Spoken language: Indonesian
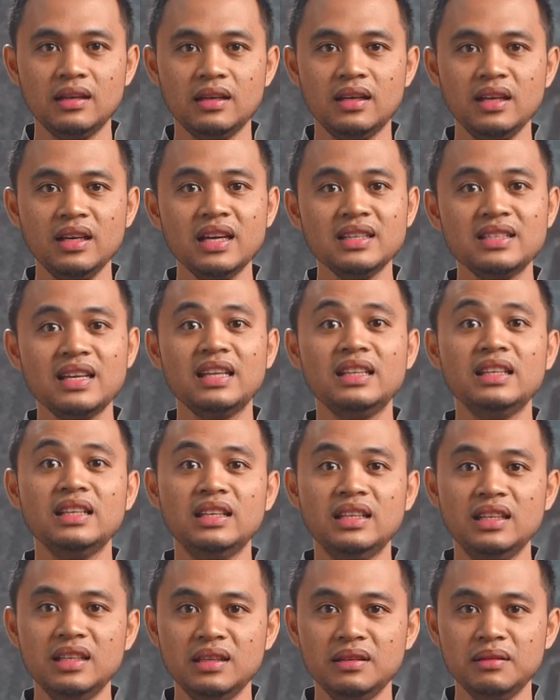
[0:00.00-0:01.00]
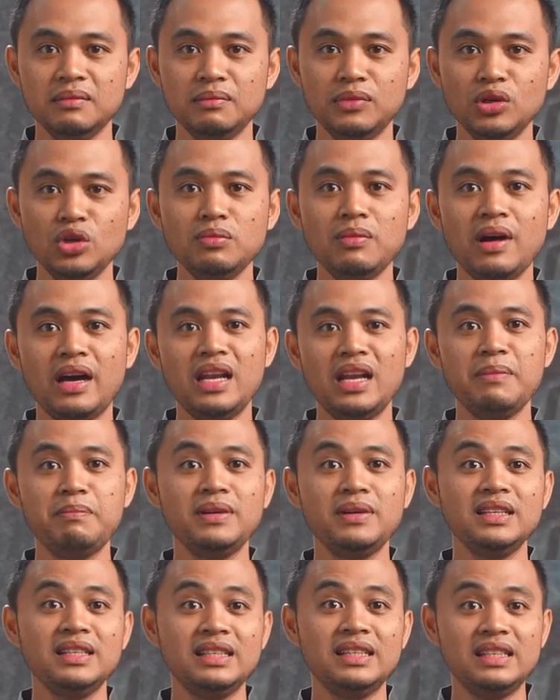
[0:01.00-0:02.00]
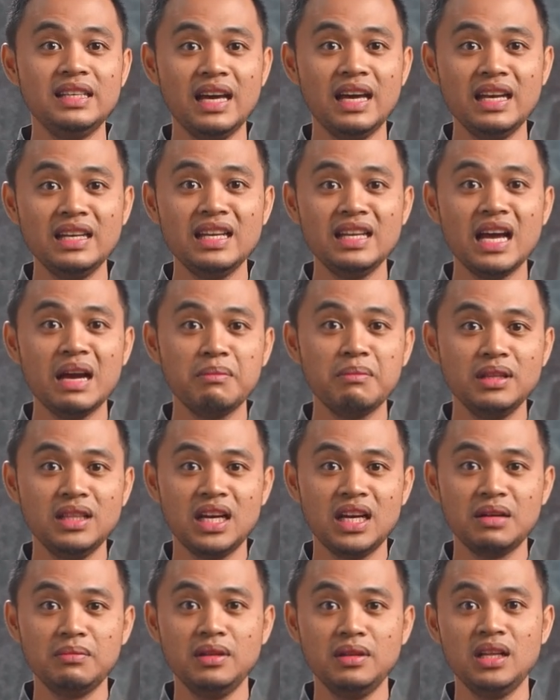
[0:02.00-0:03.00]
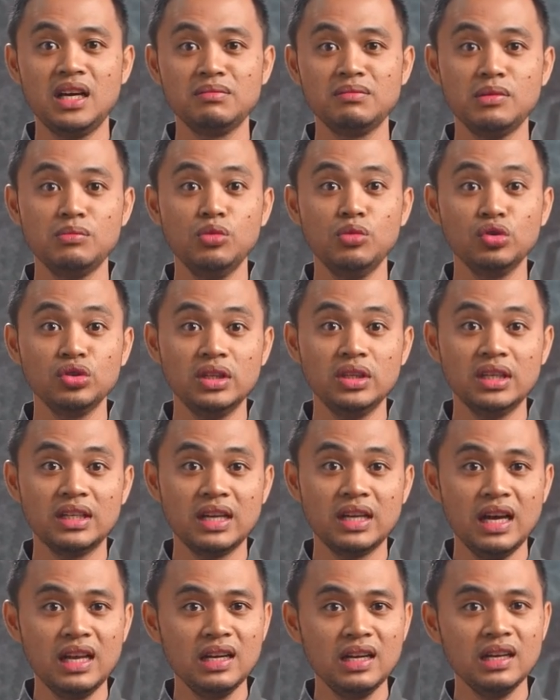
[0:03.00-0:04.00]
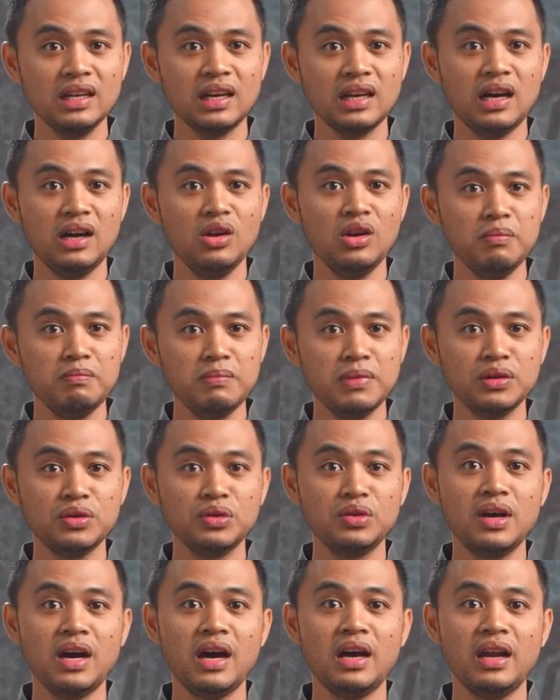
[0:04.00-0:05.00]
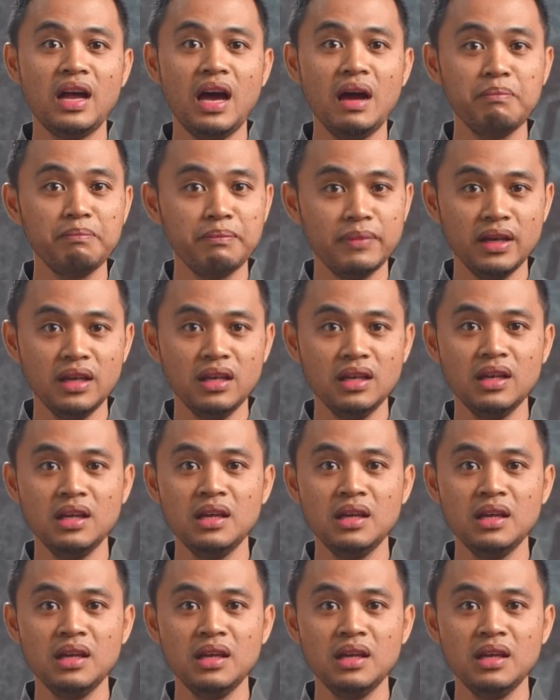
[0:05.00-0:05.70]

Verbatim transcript: hingga saat ini belum ada penelitian yang benar-benar membuktikan kalau penggunaan HP